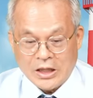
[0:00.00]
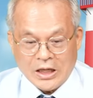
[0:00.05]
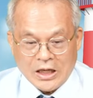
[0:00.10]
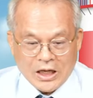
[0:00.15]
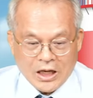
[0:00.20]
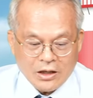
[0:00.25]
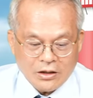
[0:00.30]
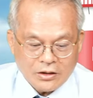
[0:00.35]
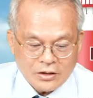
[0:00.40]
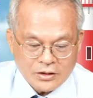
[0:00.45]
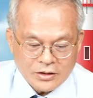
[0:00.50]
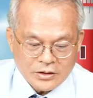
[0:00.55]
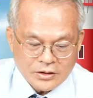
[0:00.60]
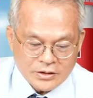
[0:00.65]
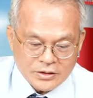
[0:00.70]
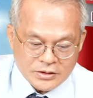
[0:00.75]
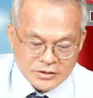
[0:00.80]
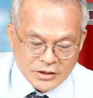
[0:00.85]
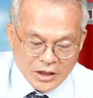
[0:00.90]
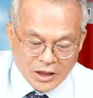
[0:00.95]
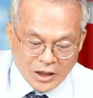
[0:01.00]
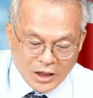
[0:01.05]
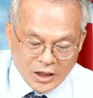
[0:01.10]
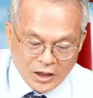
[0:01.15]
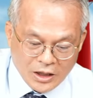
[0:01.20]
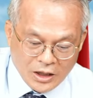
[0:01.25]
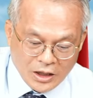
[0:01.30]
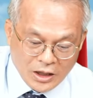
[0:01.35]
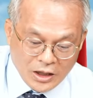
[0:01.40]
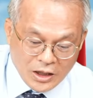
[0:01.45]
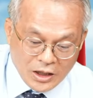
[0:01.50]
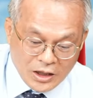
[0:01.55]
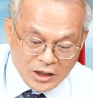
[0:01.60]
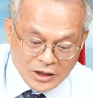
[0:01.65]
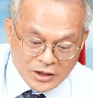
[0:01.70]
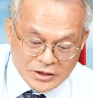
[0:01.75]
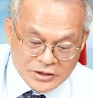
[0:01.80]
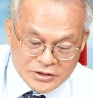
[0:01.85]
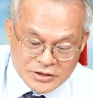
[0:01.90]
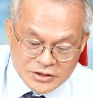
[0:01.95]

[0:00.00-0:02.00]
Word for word: 好，再来二